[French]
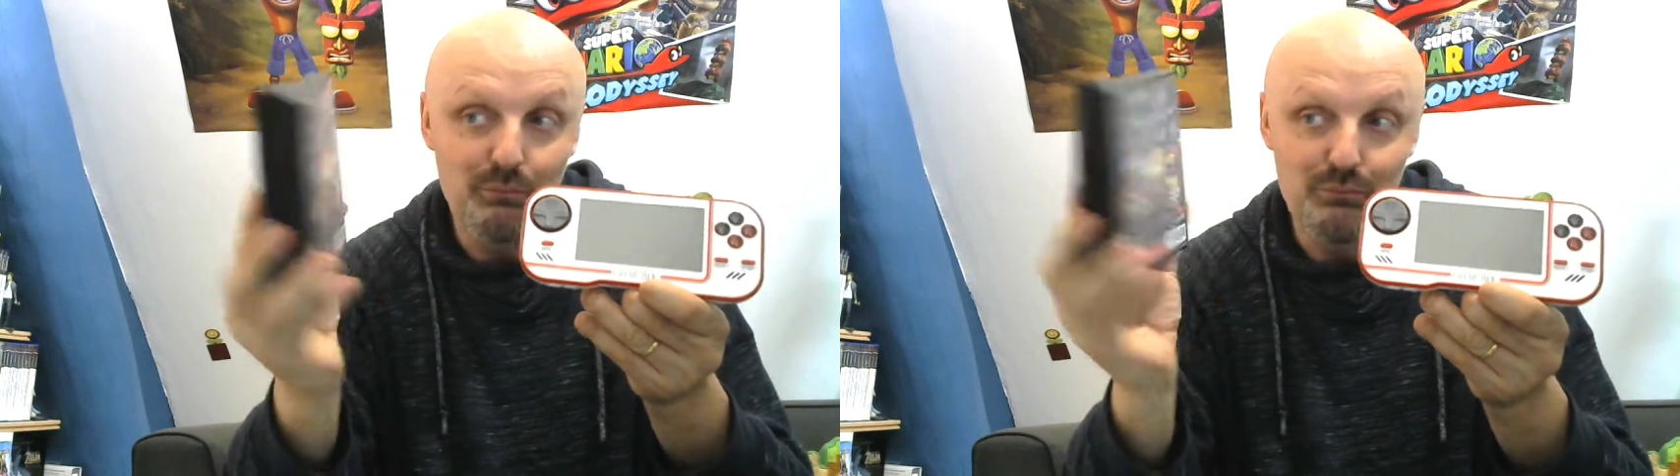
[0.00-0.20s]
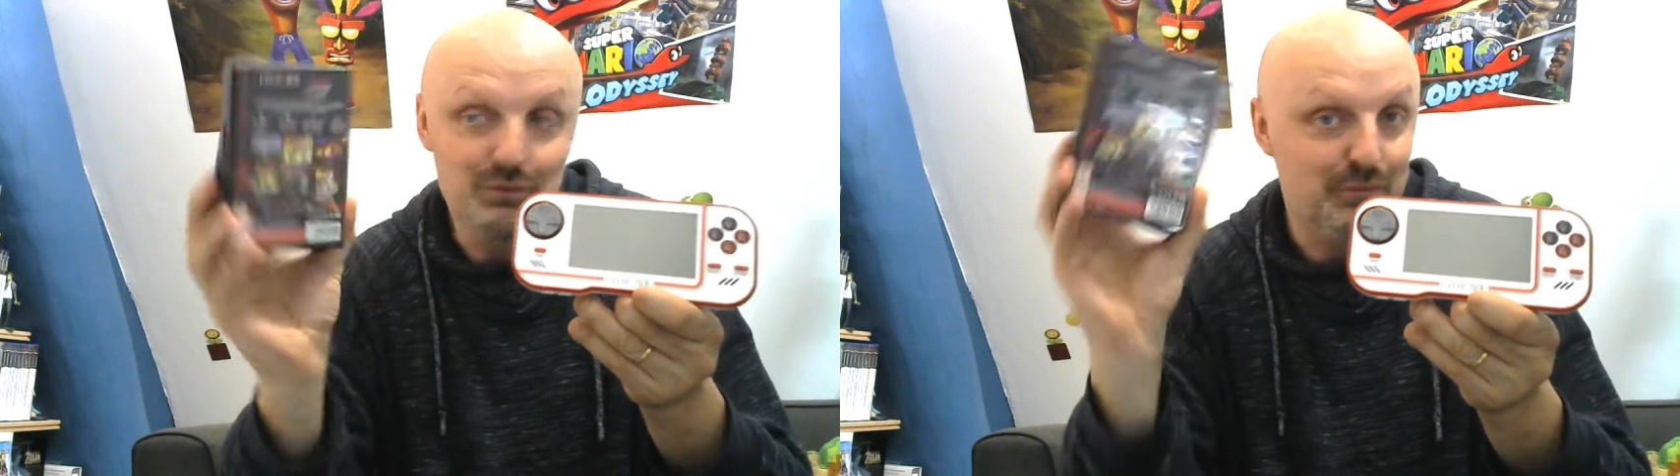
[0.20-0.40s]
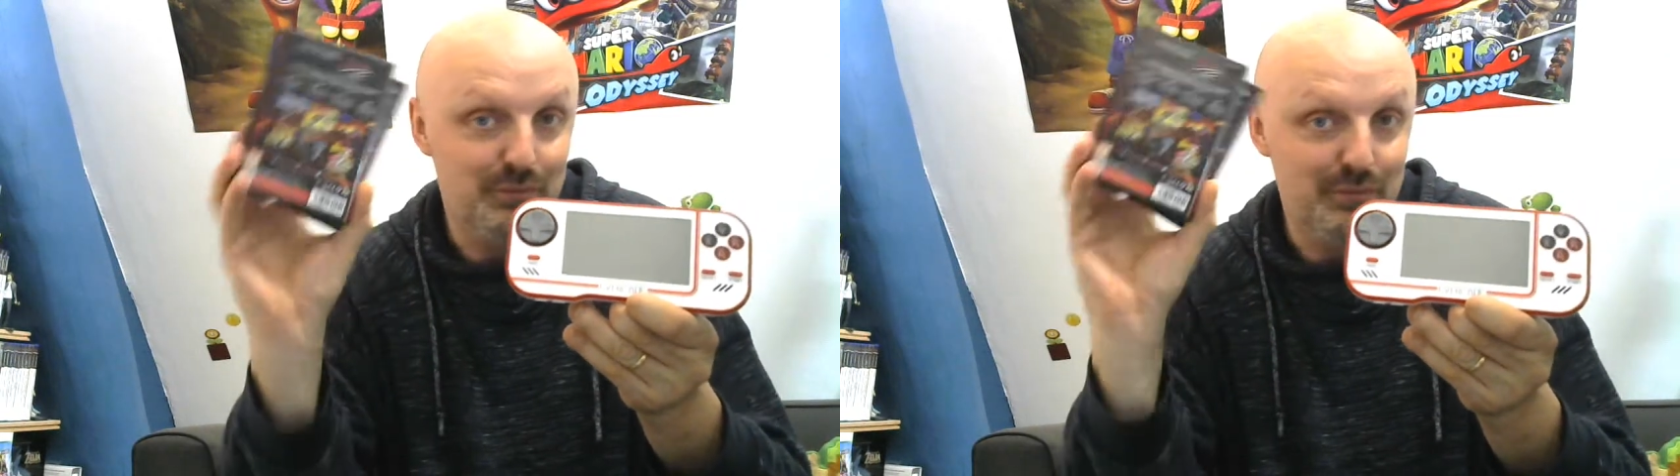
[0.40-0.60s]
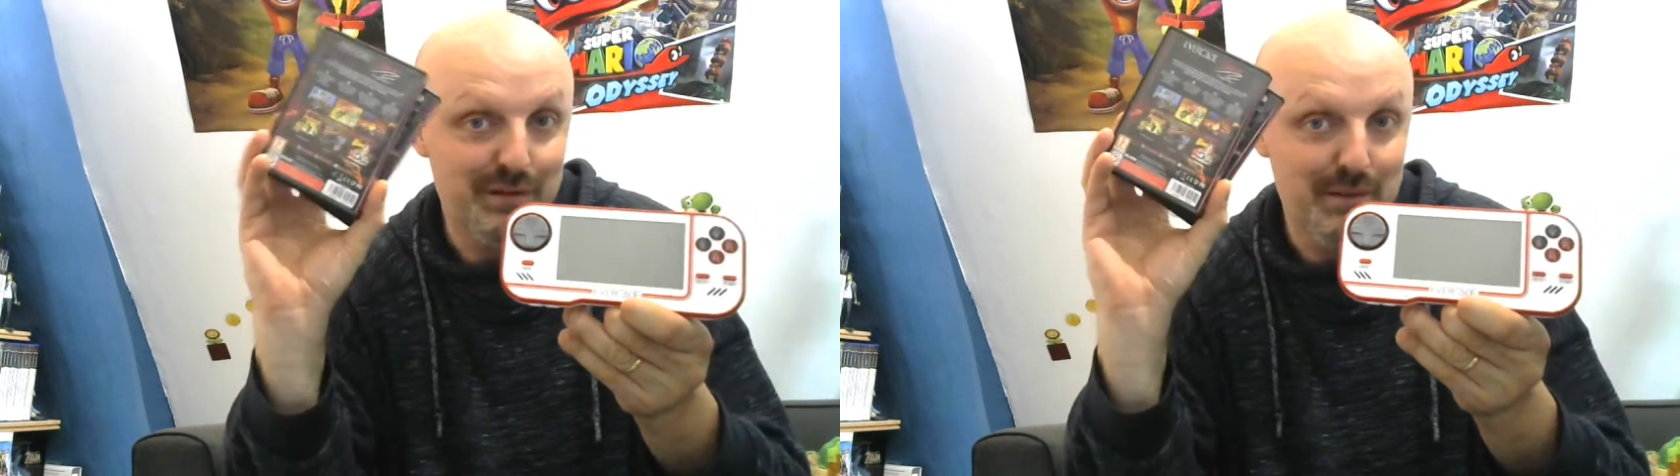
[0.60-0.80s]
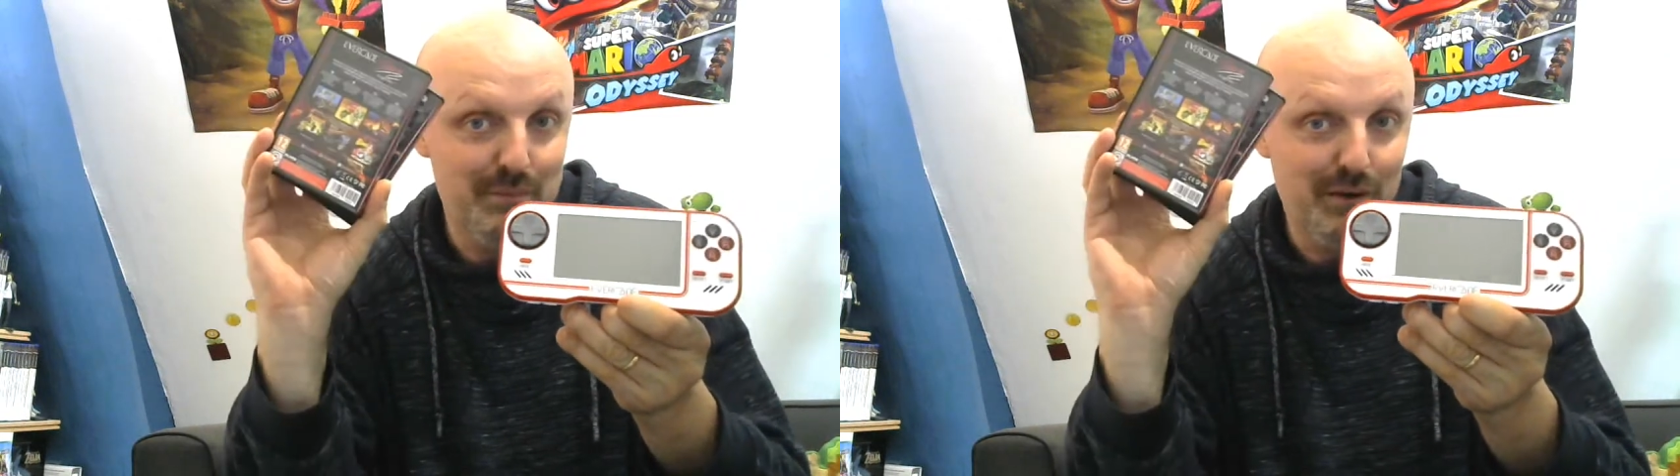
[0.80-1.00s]
moi je trouve que c'est
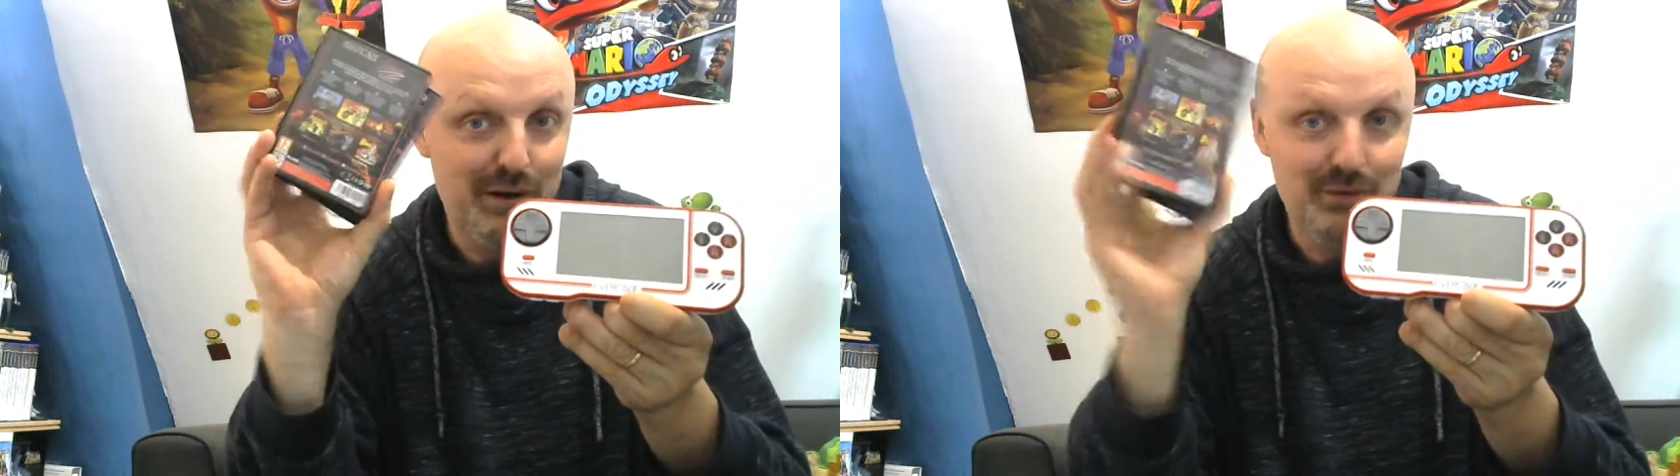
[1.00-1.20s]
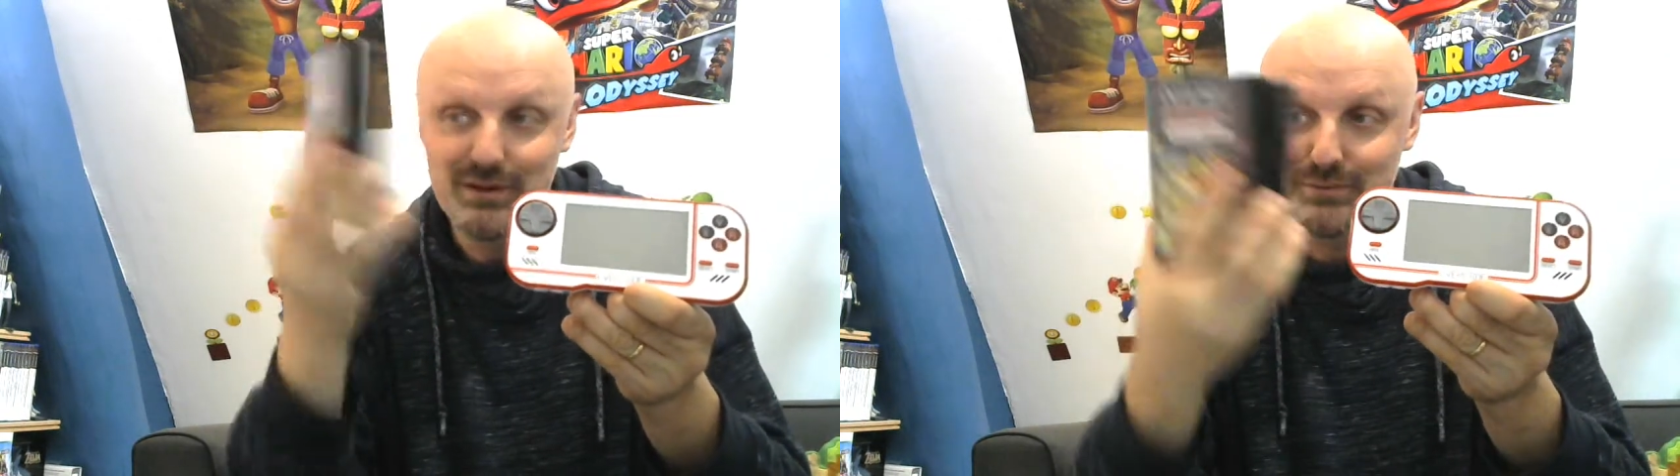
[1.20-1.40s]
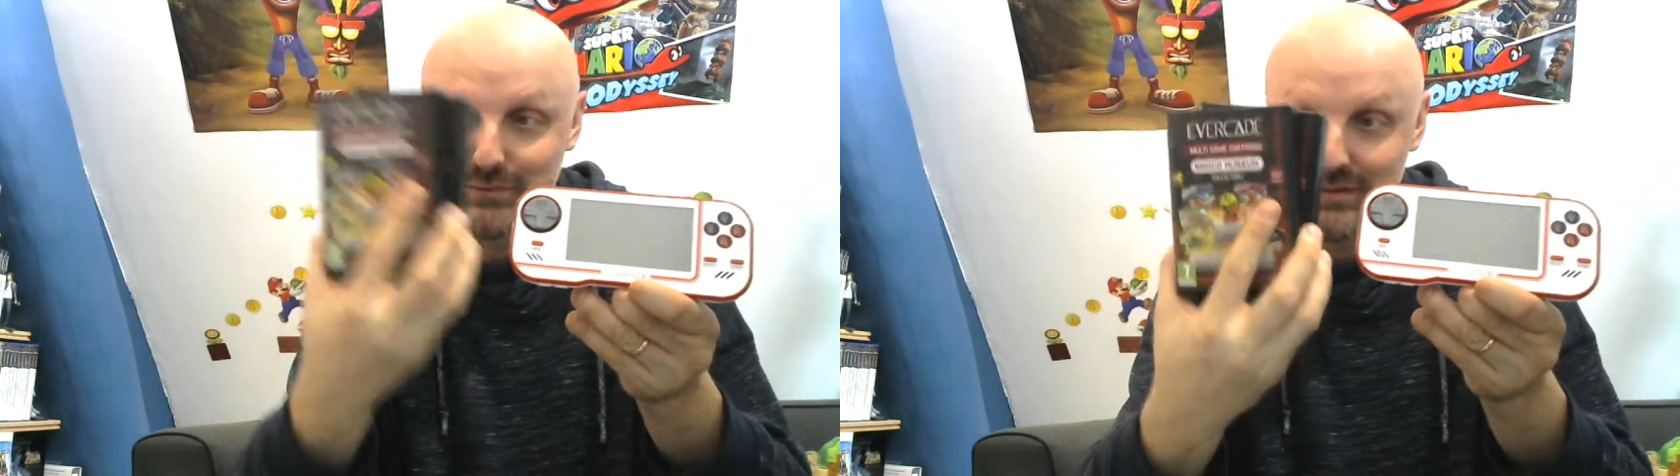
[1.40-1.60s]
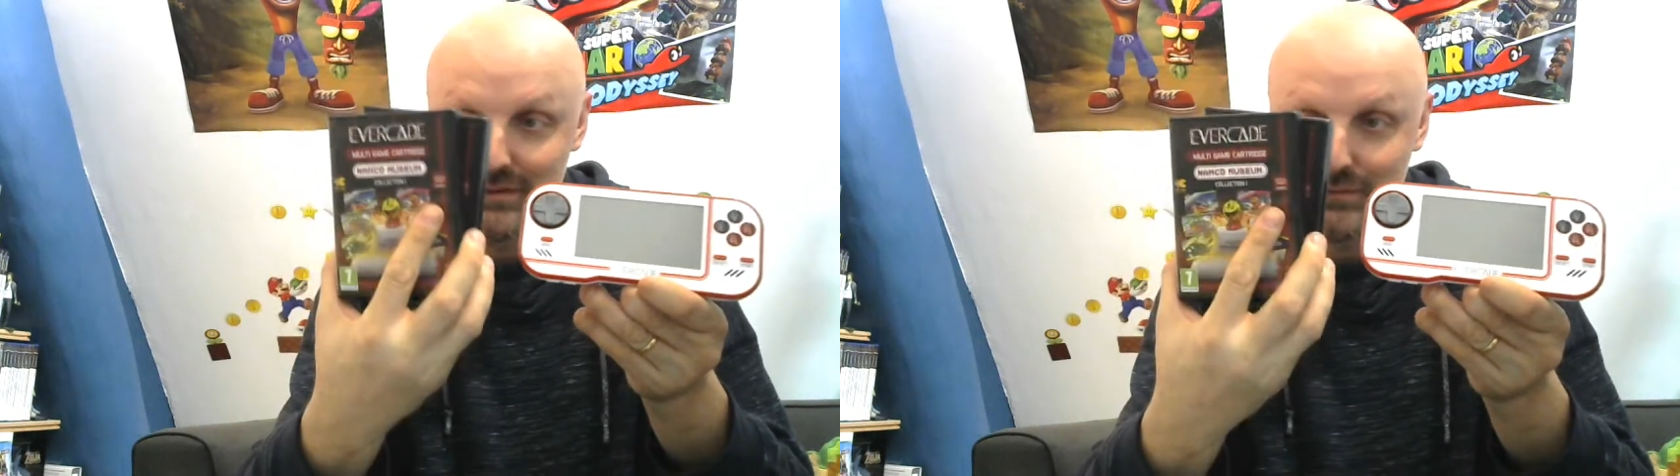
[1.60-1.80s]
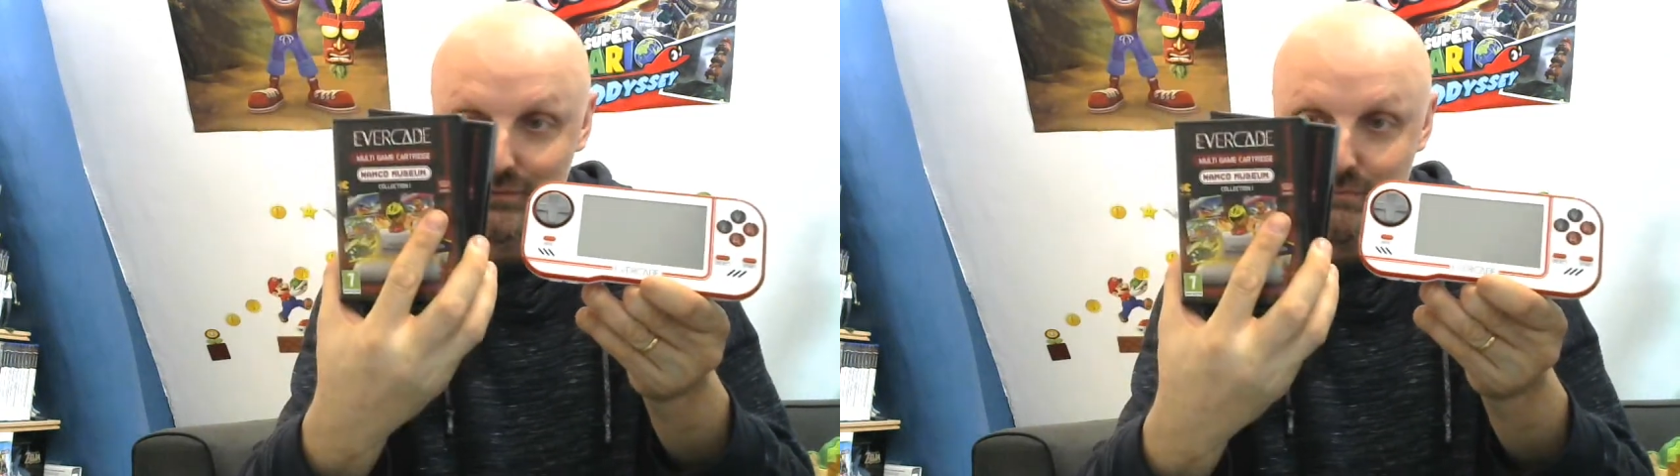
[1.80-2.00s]
bien pour la collection,
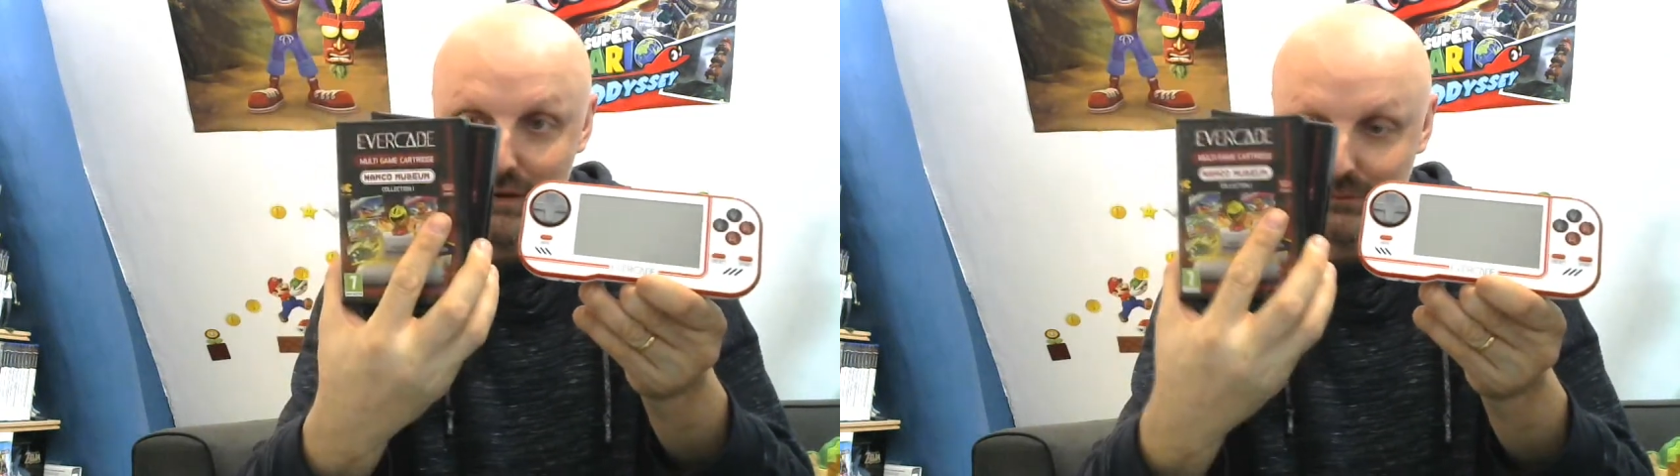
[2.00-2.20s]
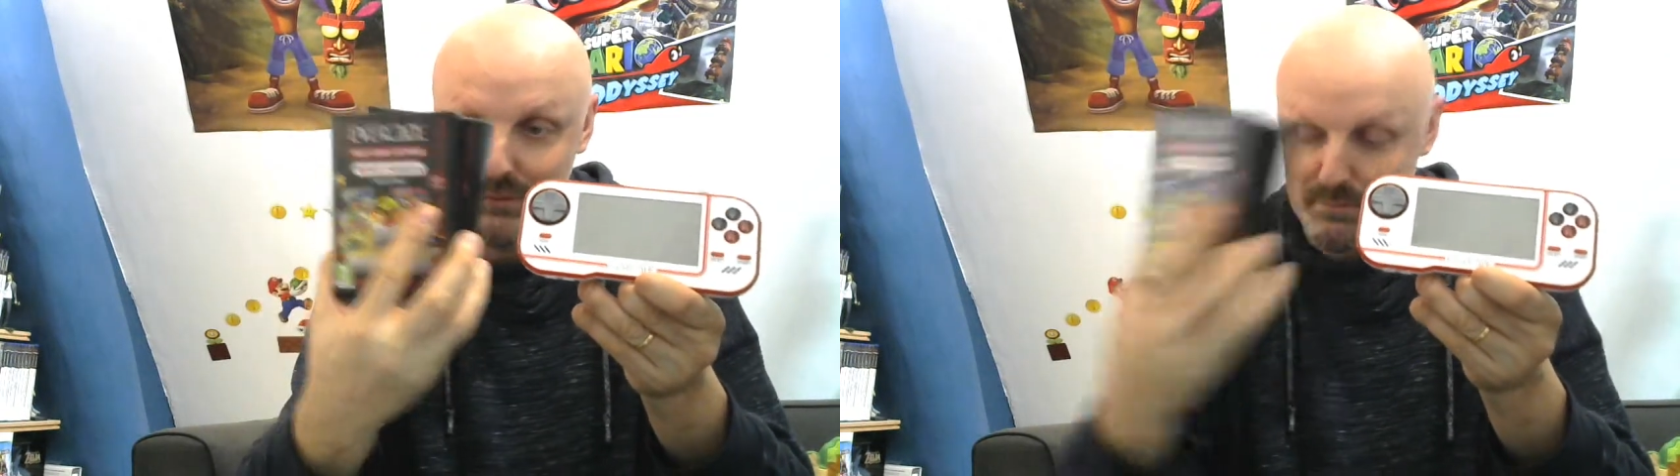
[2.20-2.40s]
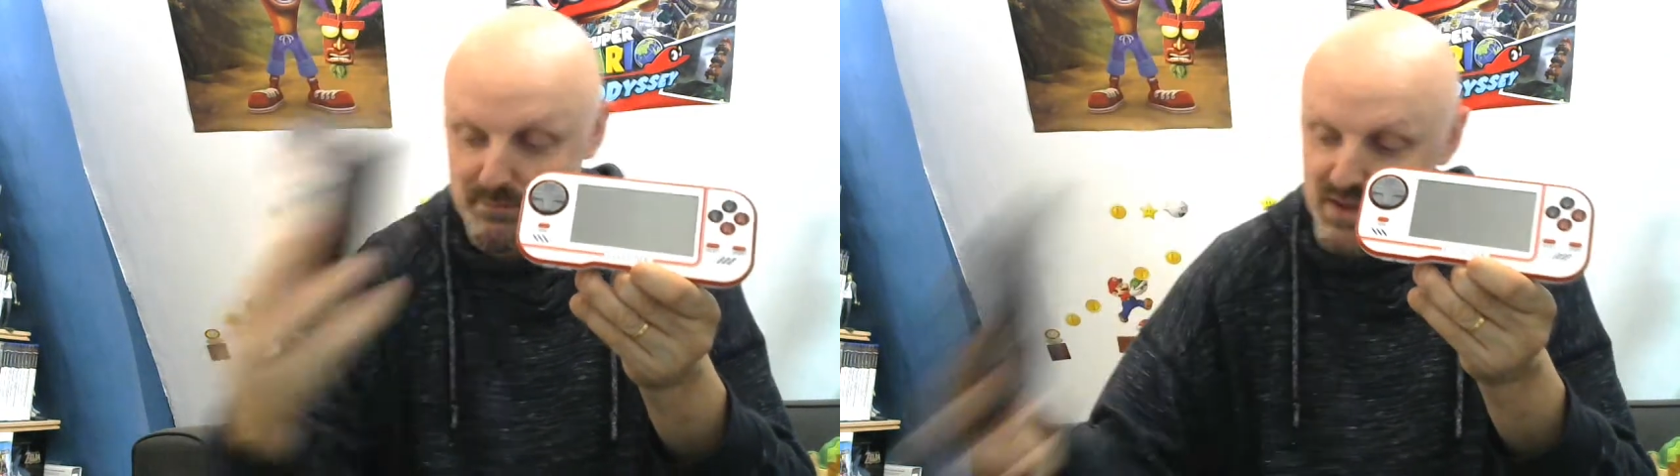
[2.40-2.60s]
c'est super top.